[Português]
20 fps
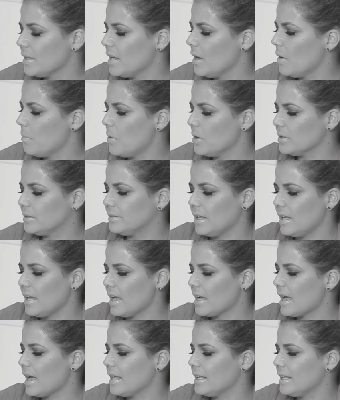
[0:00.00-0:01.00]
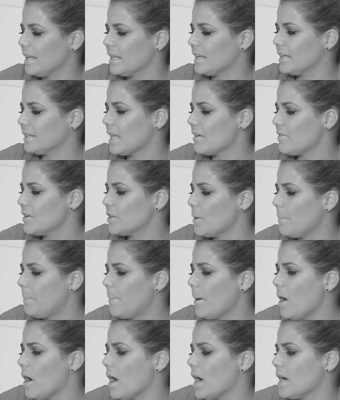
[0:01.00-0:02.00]
Eu botei a canela que tava
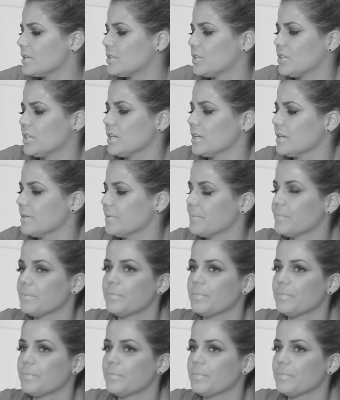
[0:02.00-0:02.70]
no pote.